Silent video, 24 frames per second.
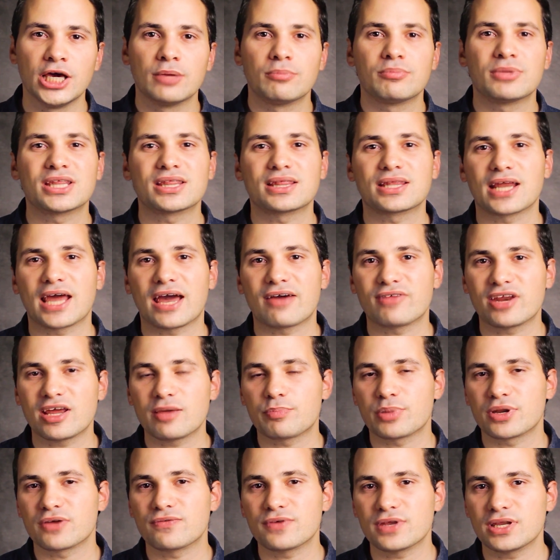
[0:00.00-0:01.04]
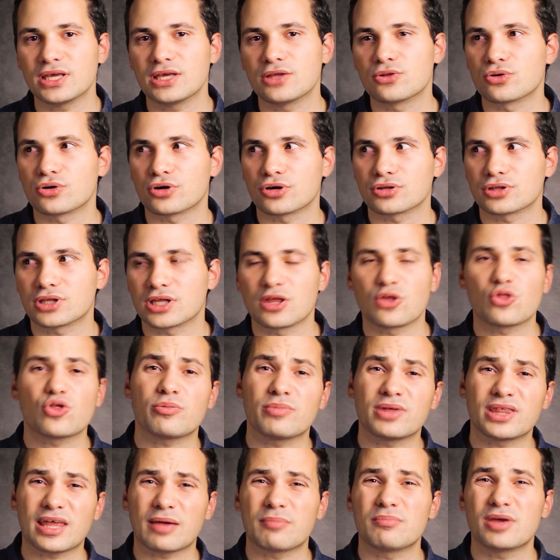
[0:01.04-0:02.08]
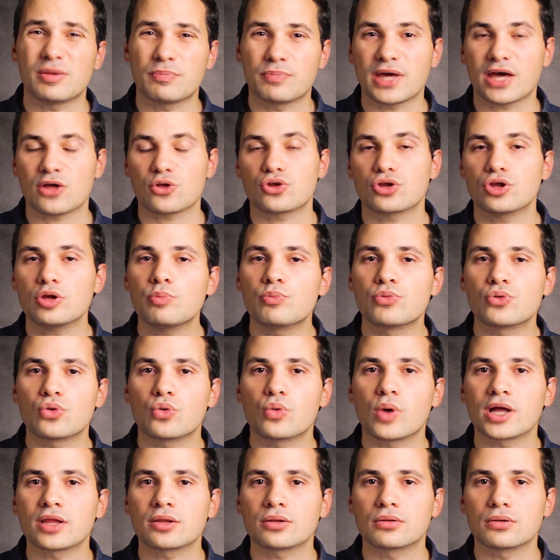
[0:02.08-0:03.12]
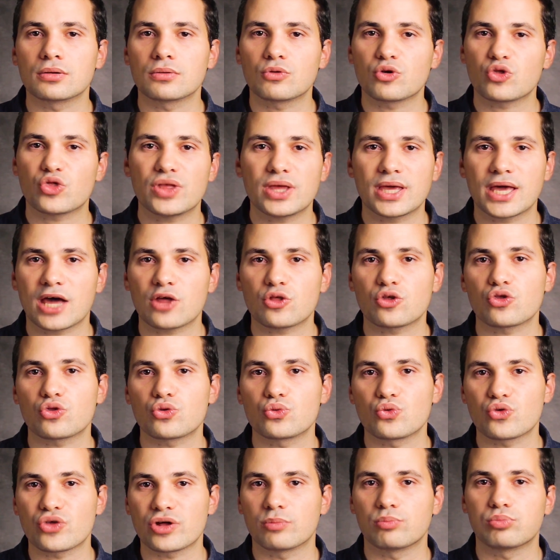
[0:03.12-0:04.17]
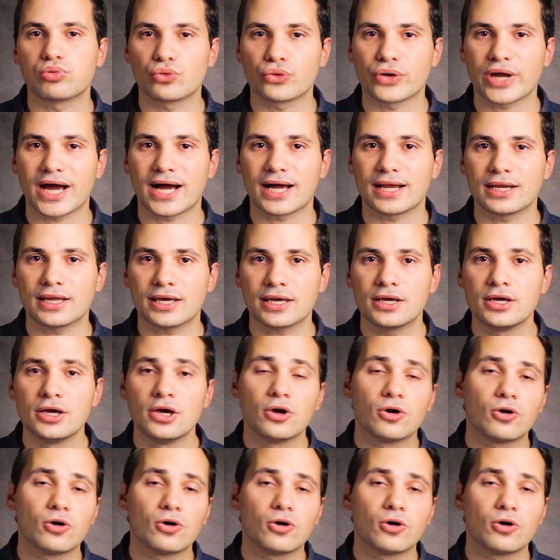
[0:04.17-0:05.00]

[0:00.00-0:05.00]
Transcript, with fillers: mentre avrei preferito, tendenzialmente a me piace di più quando in questi casi si usa il plurale,